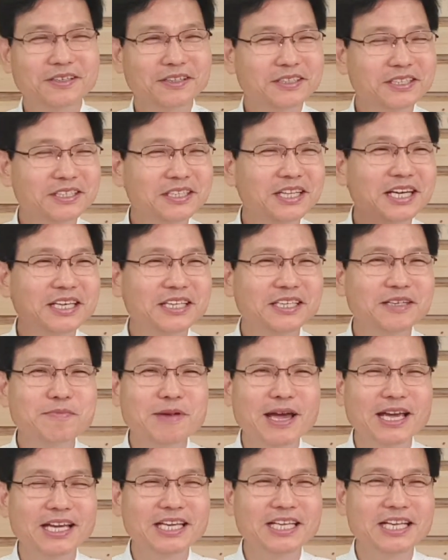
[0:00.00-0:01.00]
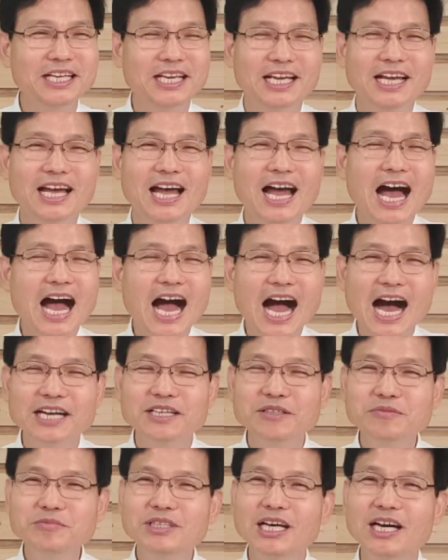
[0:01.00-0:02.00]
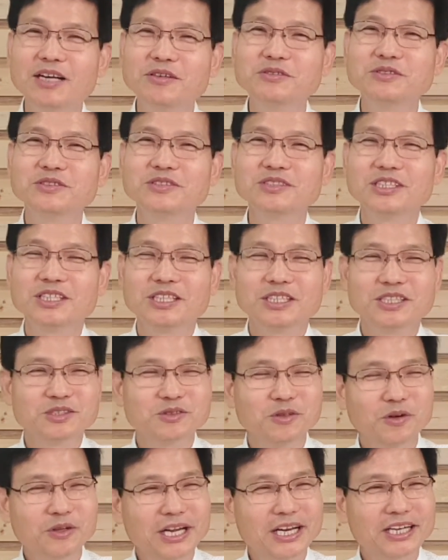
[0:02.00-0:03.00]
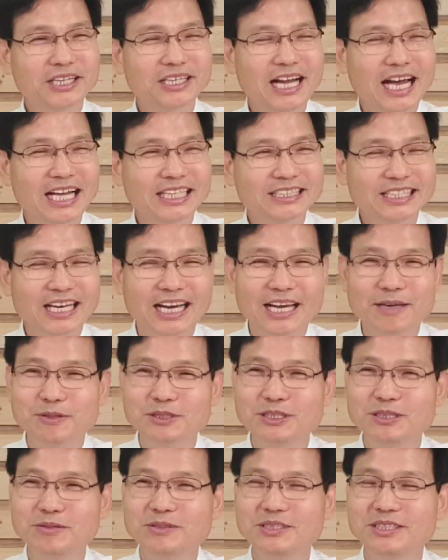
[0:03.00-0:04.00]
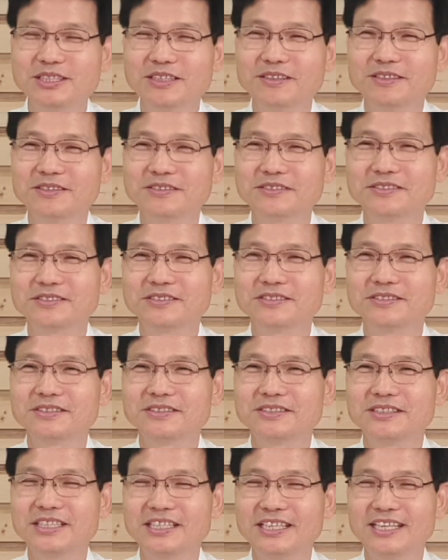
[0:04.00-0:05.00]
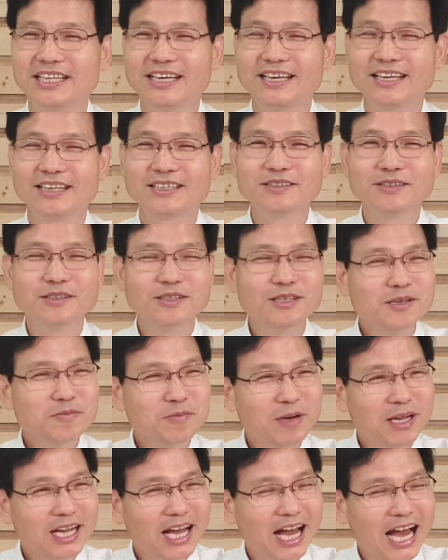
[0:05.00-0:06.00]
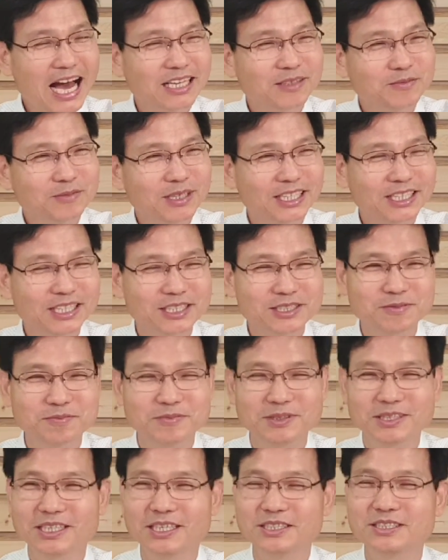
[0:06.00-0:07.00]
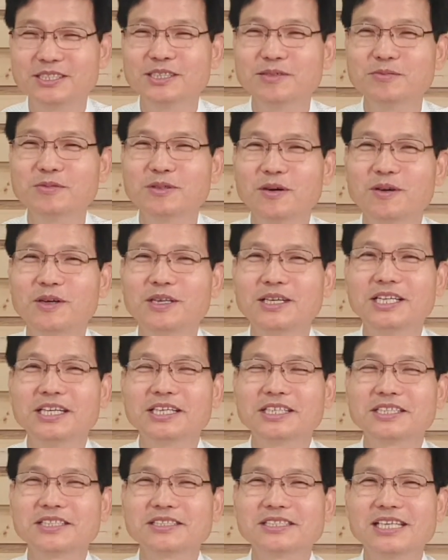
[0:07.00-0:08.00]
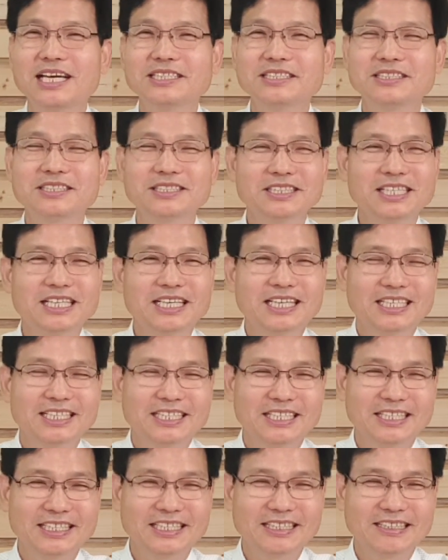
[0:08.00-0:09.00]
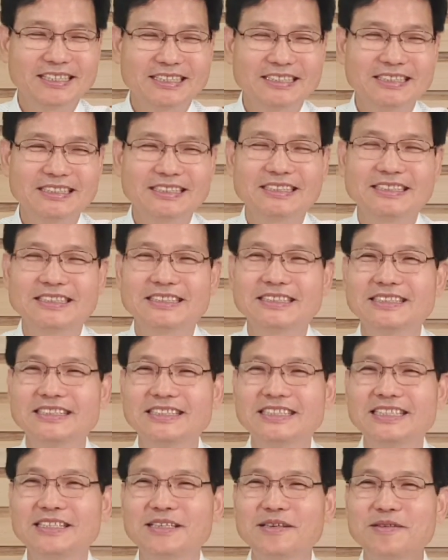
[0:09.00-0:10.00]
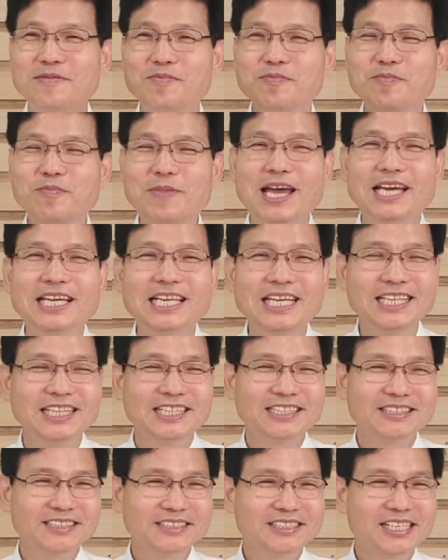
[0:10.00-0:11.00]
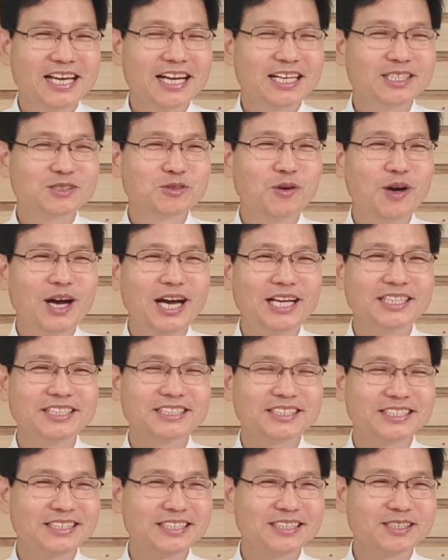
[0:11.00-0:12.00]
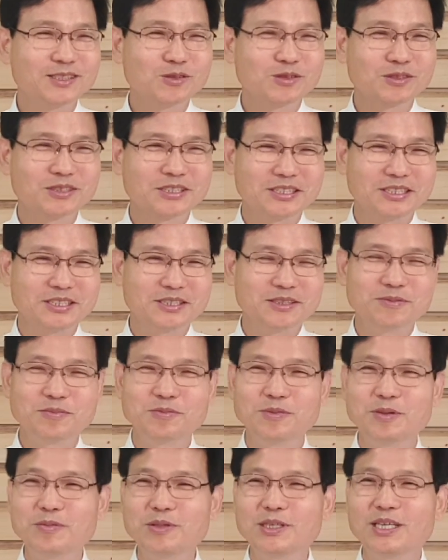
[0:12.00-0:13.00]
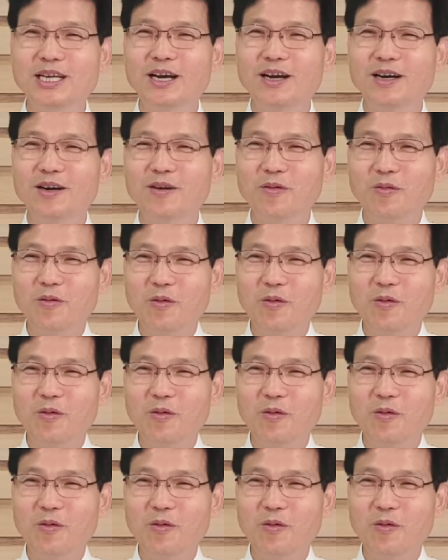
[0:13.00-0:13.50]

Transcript: 그런데 그 맹인이 아름다운 노래를 한다 해보십시오. 예, 얼마나 아름답겠습니까? 지금도. 그래서 사실은 아, 그이 맹인 제가 좋아하는 그, 그 뭡니까